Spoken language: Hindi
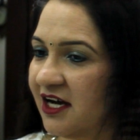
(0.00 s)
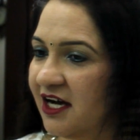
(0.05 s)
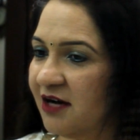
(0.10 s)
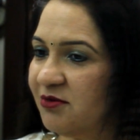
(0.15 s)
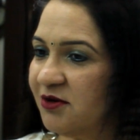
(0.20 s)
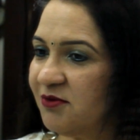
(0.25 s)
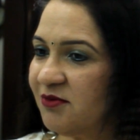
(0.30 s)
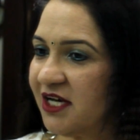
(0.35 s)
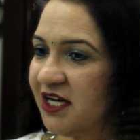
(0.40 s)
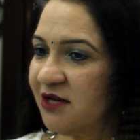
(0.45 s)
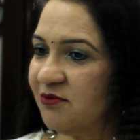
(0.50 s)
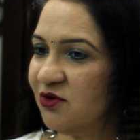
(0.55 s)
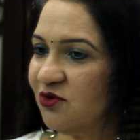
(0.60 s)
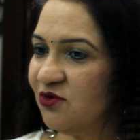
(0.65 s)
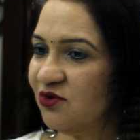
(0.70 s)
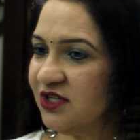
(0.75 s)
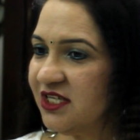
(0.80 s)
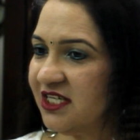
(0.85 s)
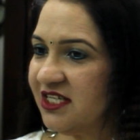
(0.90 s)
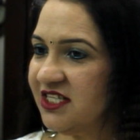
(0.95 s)
अब हमारा
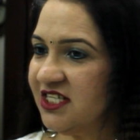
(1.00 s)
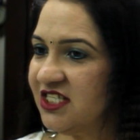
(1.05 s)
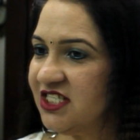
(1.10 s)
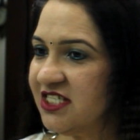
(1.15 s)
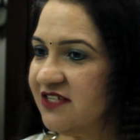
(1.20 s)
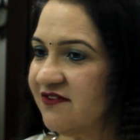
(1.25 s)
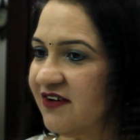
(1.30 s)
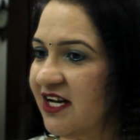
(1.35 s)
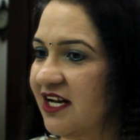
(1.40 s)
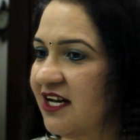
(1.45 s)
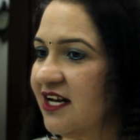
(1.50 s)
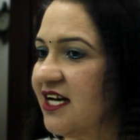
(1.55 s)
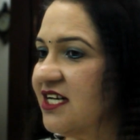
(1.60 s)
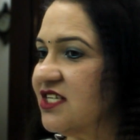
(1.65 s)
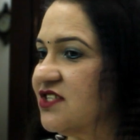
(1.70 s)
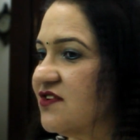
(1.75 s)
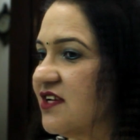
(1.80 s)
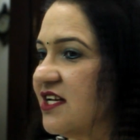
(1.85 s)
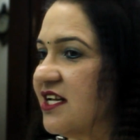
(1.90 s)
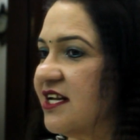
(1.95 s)
बिल्कुल ये नीचे वाला
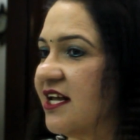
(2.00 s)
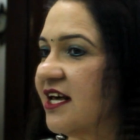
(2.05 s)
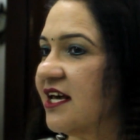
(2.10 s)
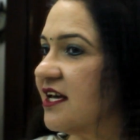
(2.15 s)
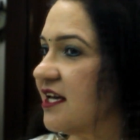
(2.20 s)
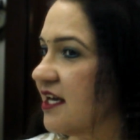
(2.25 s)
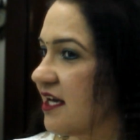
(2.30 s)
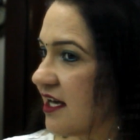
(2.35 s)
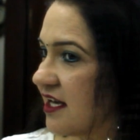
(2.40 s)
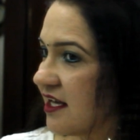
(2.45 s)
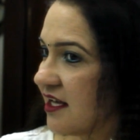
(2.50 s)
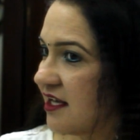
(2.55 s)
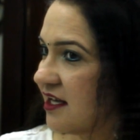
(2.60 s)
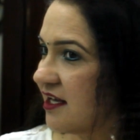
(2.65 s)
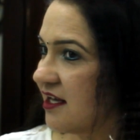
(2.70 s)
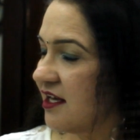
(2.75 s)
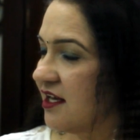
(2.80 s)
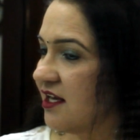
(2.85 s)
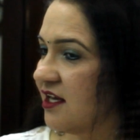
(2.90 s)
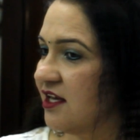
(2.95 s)
लास्ट वाला रह गया
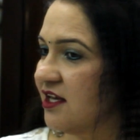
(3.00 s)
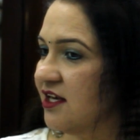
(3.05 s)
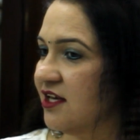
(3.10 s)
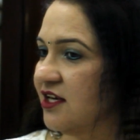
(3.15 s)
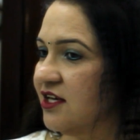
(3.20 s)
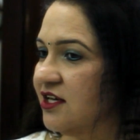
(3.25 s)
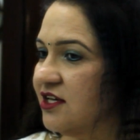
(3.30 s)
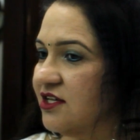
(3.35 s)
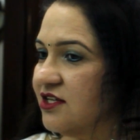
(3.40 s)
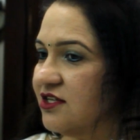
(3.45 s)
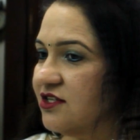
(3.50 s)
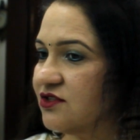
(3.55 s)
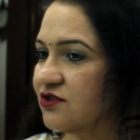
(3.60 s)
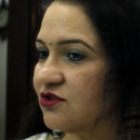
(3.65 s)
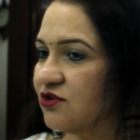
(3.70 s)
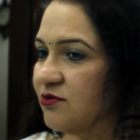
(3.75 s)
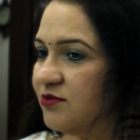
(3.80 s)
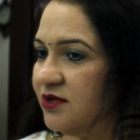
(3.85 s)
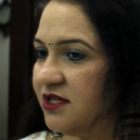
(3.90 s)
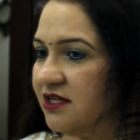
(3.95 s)
है
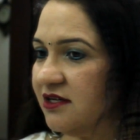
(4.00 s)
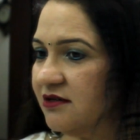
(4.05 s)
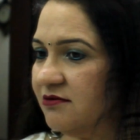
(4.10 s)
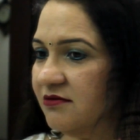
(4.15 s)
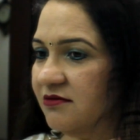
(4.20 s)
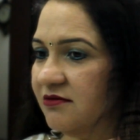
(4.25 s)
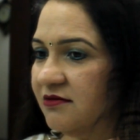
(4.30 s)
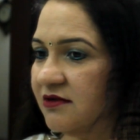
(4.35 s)
इसको भी हम